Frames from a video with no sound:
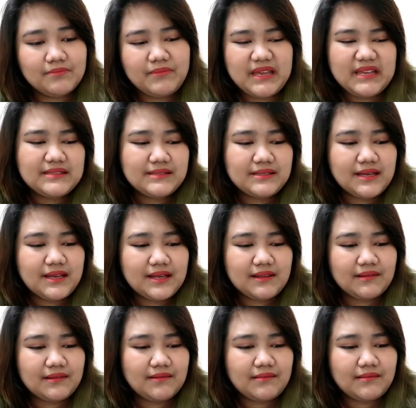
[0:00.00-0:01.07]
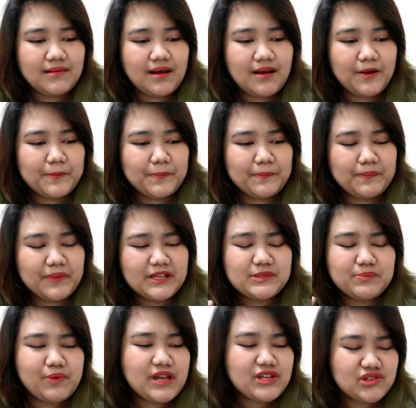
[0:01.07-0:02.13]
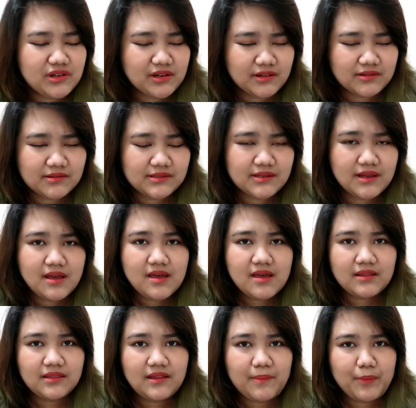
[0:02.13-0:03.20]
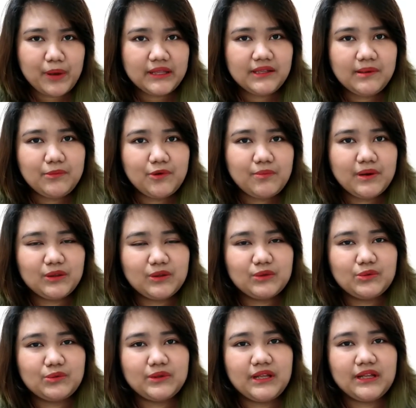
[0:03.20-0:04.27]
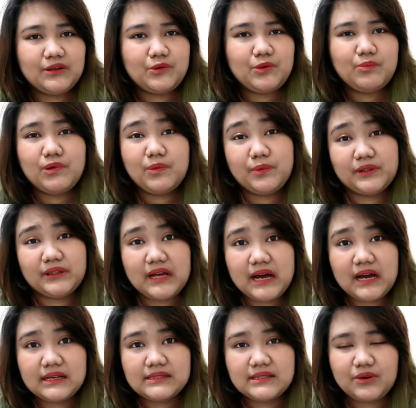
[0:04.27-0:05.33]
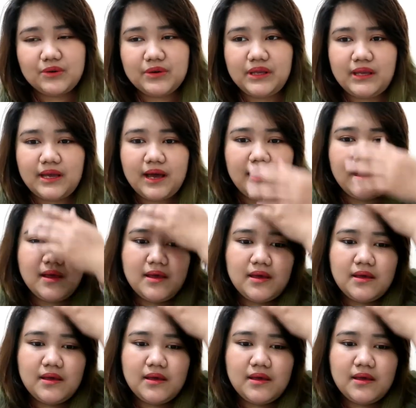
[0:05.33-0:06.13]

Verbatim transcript: basic um, expressions na pwede mong matutunan kung pupunta ka sa Korea.